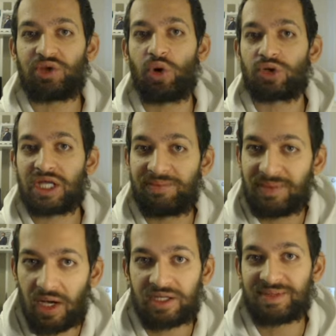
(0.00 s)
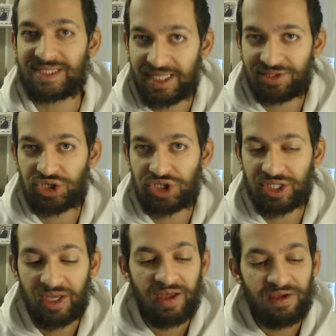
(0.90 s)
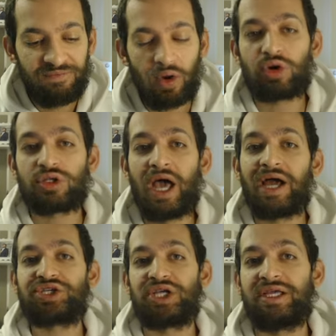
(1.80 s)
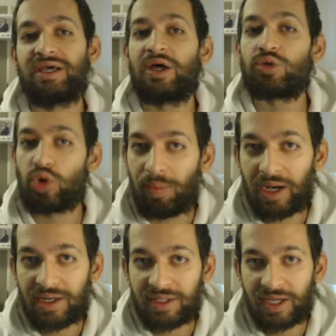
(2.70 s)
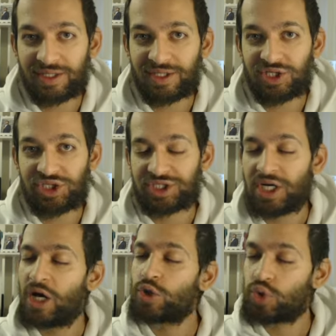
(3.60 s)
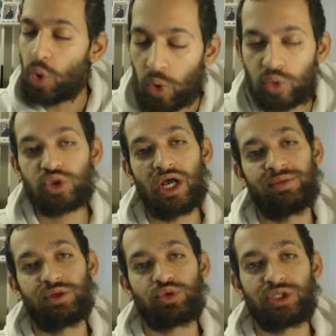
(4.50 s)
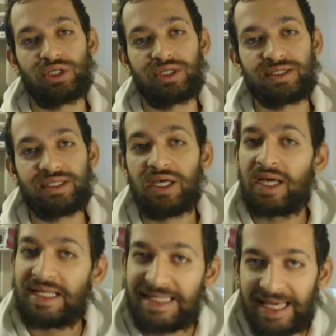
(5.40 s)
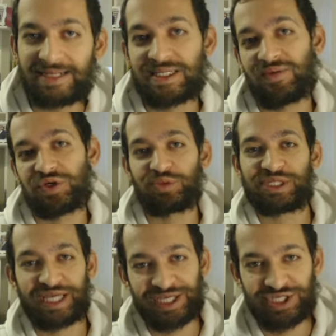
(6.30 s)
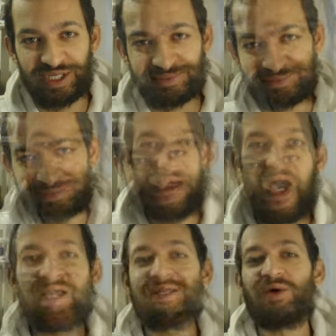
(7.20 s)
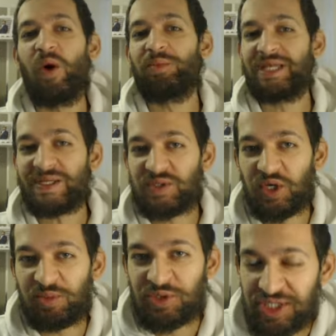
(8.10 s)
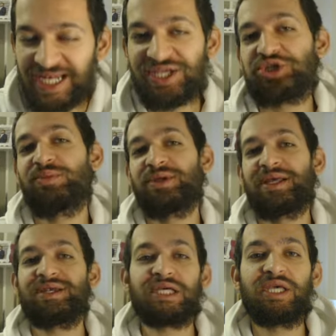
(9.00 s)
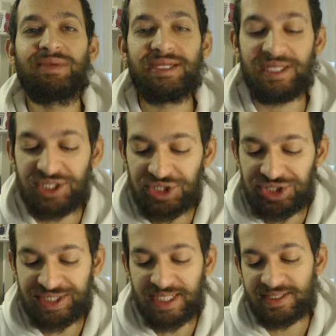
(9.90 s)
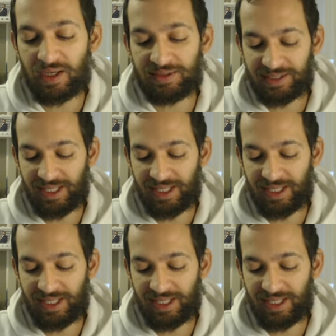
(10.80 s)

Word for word: de orada imdadımıza yetişti ve orada her şeyi toparladı arkadaşlar. Çok güzel bir 3 yıldızdı. Diğer savaşımıza geçelim. Aynı kombinasyonumuz ile şimdi de rakibin ikincisine saldırı